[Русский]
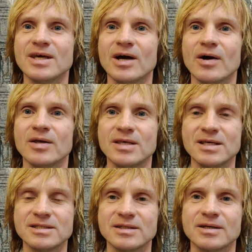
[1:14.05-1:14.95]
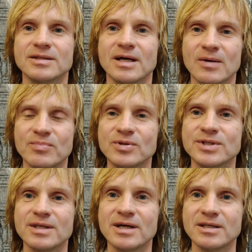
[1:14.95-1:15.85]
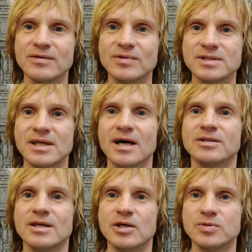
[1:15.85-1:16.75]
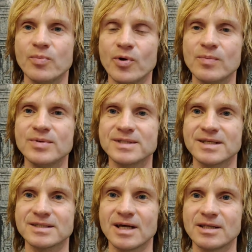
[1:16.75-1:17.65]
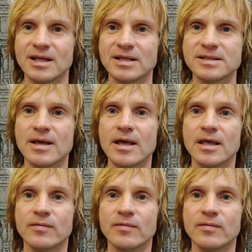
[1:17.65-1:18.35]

где есть накопился негативный заряд, где есть боль, бессознательность.